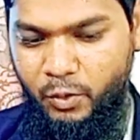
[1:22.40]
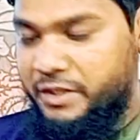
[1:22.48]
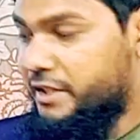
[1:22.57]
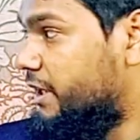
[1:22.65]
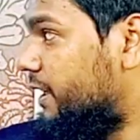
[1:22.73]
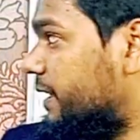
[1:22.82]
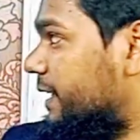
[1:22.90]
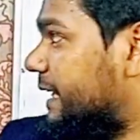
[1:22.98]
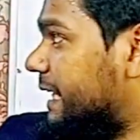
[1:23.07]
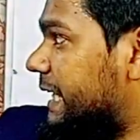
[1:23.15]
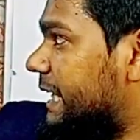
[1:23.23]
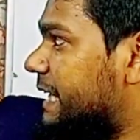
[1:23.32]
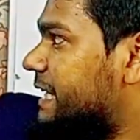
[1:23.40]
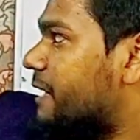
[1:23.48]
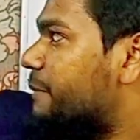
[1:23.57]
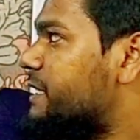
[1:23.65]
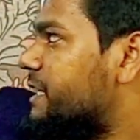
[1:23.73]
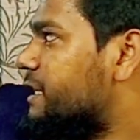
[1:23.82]
কয়টা
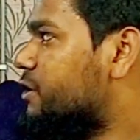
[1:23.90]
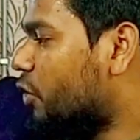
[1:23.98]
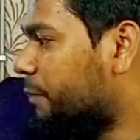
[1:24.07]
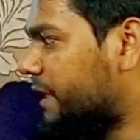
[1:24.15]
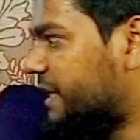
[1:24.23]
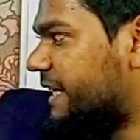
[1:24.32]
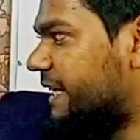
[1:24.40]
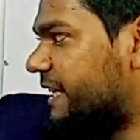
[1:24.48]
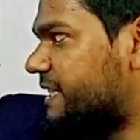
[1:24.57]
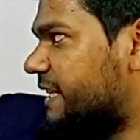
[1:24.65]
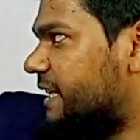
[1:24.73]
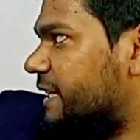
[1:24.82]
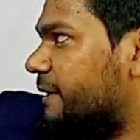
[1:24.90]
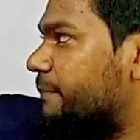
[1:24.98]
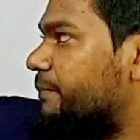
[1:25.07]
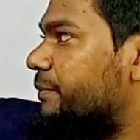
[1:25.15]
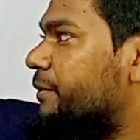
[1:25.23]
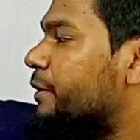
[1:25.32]
গ্রামাটিক্যাল টপিক লিখে রেখেছি এখানে
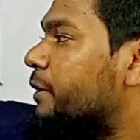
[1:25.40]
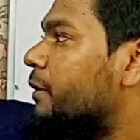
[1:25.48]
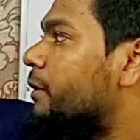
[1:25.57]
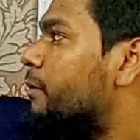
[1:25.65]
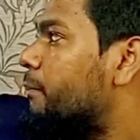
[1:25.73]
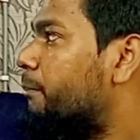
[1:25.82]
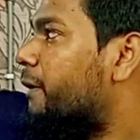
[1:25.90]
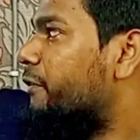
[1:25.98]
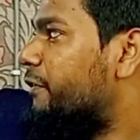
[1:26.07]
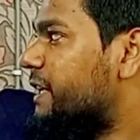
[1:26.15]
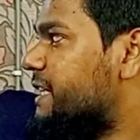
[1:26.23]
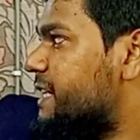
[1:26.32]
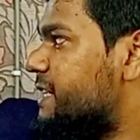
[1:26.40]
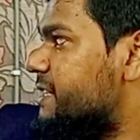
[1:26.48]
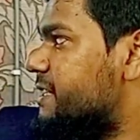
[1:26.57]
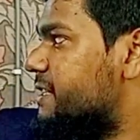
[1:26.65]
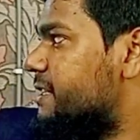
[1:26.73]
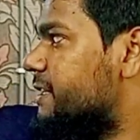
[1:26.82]
পারফেক্ট
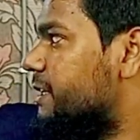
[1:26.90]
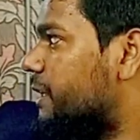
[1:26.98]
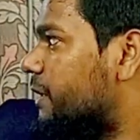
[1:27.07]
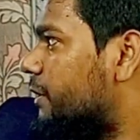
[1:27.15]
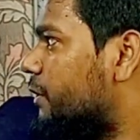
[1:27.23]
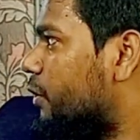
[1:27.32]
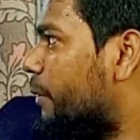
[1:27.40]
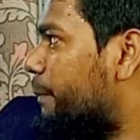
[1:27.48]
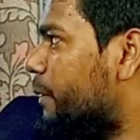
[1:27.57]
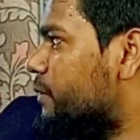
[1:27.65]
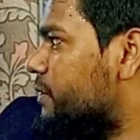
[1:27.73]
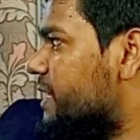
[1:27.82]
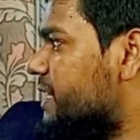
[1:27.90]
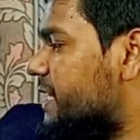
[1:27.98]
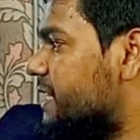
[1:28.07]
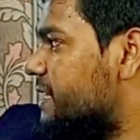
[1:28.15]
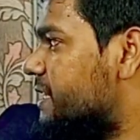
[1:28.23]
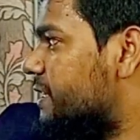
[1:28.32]
টেন্স কম্পাউন্ড
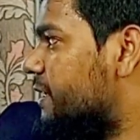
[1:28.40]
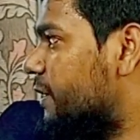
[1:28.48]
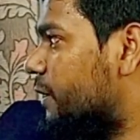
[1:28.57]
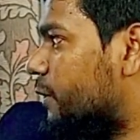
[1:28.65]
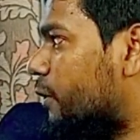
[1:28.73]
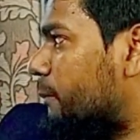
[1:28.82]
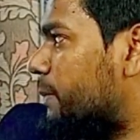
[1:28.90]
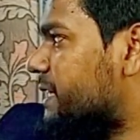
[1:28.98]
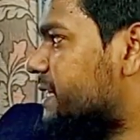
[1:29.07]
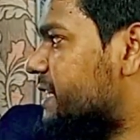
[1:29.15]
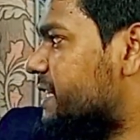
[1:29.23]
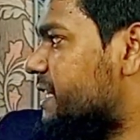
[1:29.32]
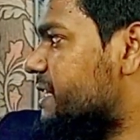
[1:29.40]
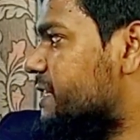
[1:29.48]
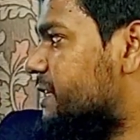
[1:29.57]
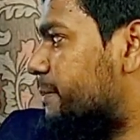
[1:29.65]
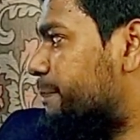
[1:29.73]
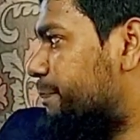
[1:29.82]
সেন্টেন্স কমপ্লেক্স সেন্টেন্স
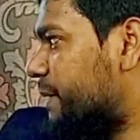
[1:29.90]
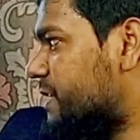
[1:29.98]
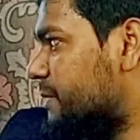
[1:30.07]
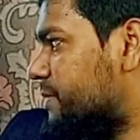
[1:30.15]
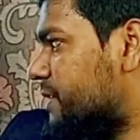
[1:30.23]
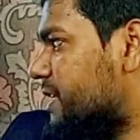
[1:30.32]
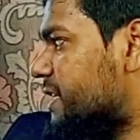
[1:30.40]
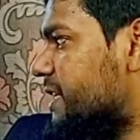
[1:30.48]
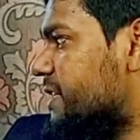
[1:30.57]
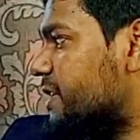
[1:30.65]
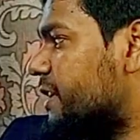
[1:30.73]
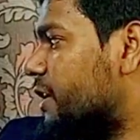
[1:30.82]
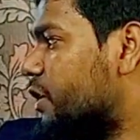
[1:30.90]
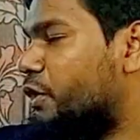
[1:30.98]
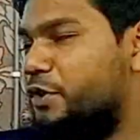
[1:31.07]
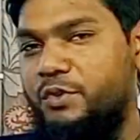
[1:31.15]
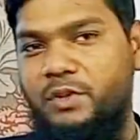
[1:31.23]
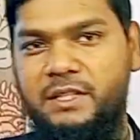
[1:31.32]
প্রেসিভ সেন্টেন্স
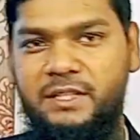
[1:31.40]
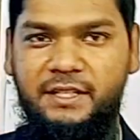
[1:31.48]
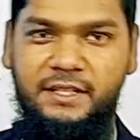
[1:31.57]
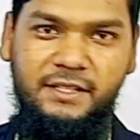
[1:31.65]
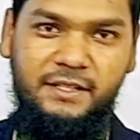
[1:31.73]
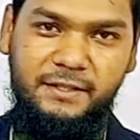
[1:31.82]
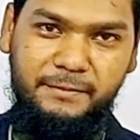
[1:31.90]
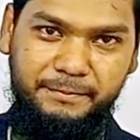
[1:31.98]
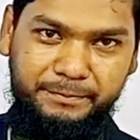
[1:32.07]
কন্ডিশনাল সেন্টেন্স